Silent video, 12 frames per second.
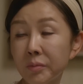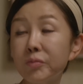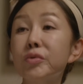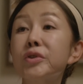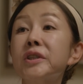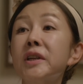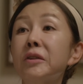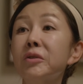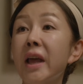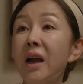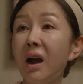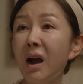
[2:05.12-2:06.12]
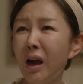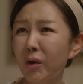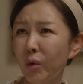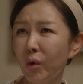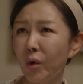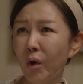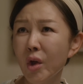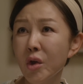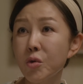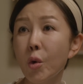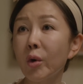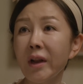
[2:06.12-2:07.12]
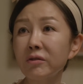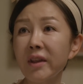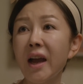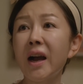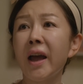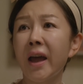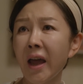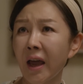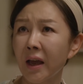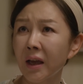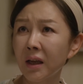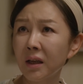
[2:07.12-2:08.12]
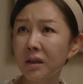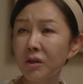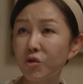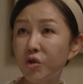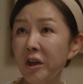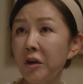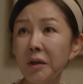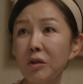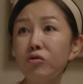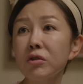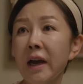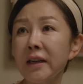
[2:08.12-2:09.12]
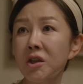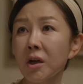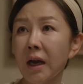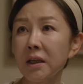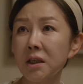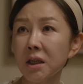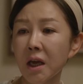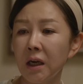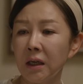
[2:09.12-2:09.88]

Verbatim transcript: 무시를 해도 내가 하고 욕을 해도 내가 해. 주전한테 누굴 가르쳐 가르치길.